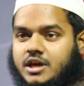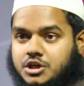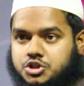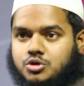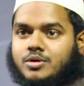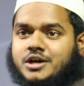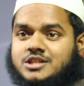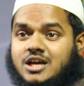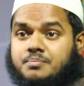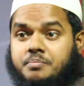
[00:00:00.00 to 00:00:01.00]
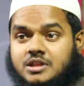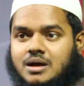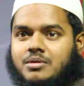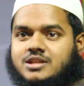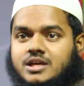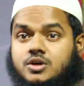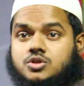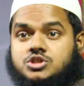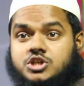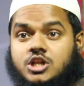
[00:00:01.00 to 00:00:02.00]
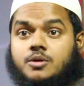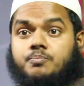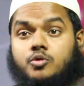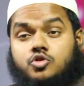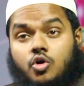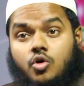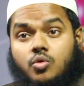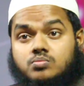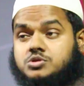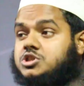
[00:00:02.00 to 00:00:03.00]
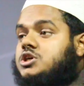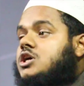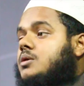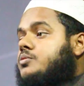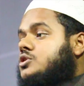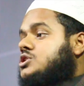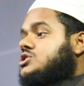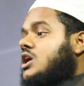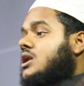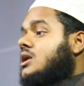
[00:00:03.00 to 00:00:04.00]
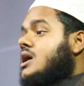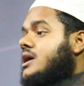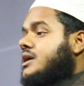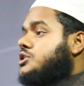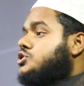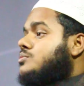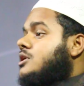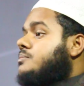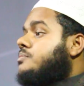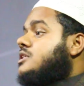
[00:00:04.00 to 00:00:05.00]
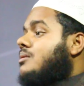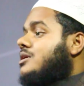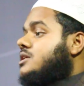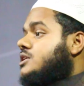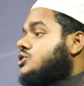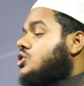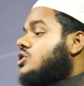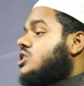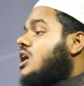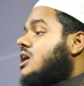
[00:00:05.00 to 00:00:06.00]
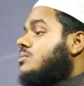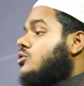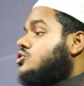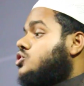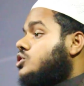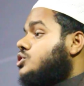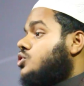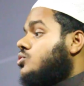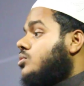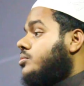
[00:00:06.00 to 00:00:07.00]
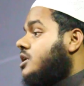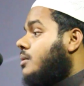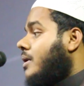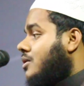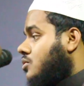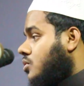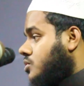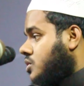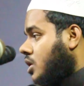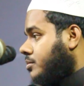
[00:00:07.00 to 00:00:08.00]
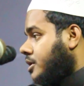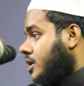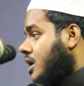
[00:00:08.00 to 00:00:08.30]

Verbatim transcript: এই সময় তার পিতামাতাই হচ্ছে তার প্রথম শিক্ষা প্রতিষ্ঠান এই সময় পিতামাতাকে সজাগ এবং সচেতন ভূমিকা পালন করতে হবে